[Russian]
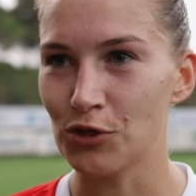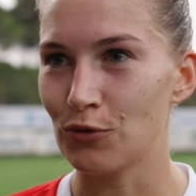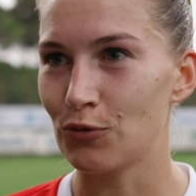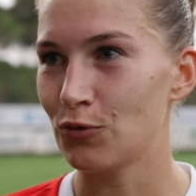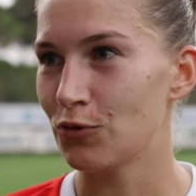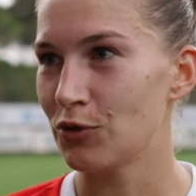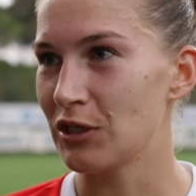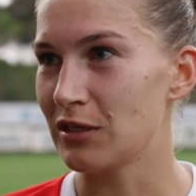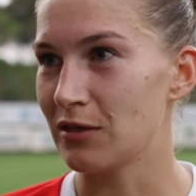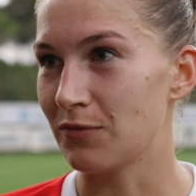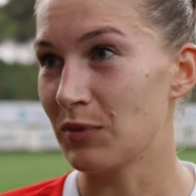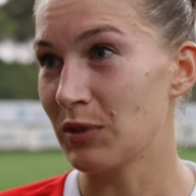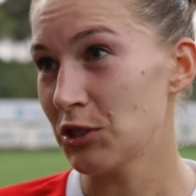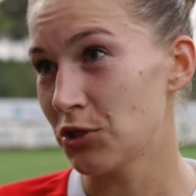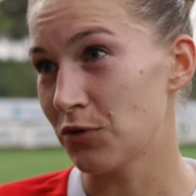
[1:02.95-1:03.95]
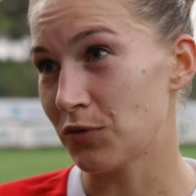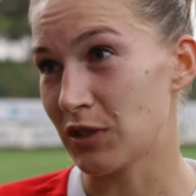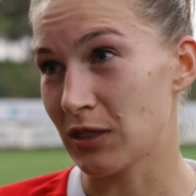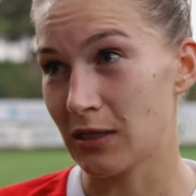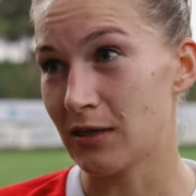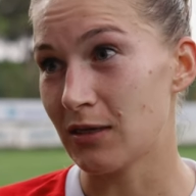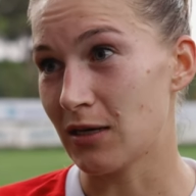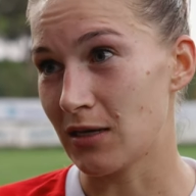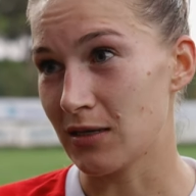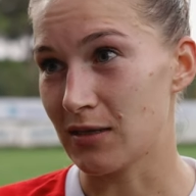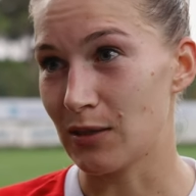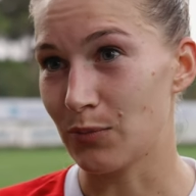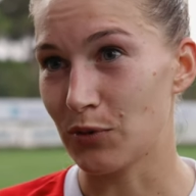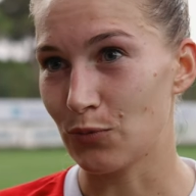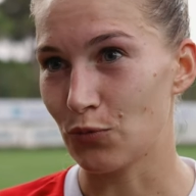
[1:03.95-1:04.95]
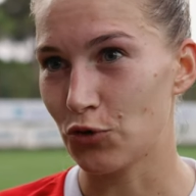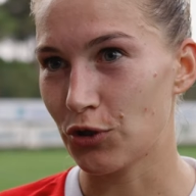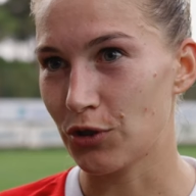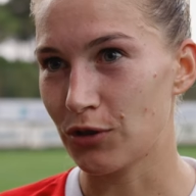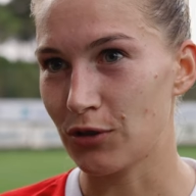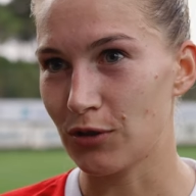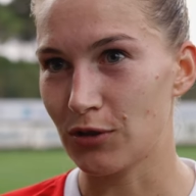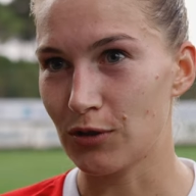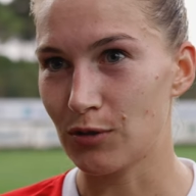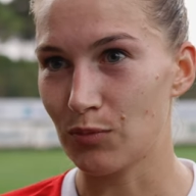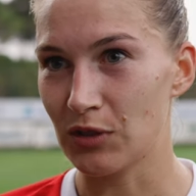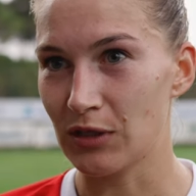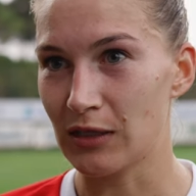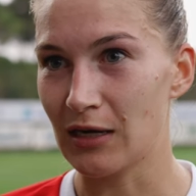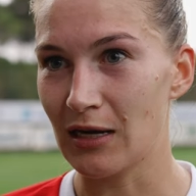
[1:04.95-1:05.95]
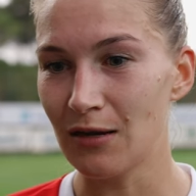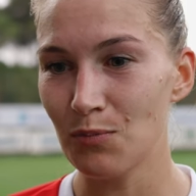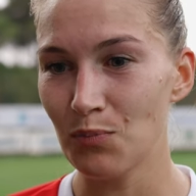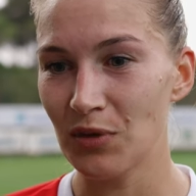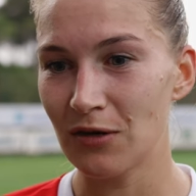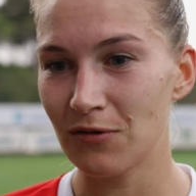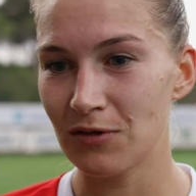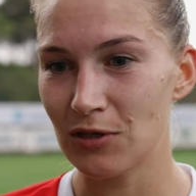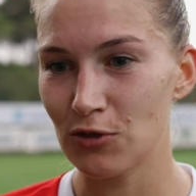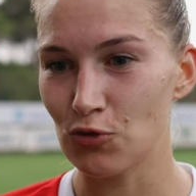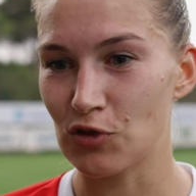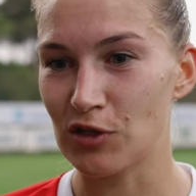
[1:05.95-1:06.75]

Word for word: но эти матчи всегда разные, потому что мы играем первый раз,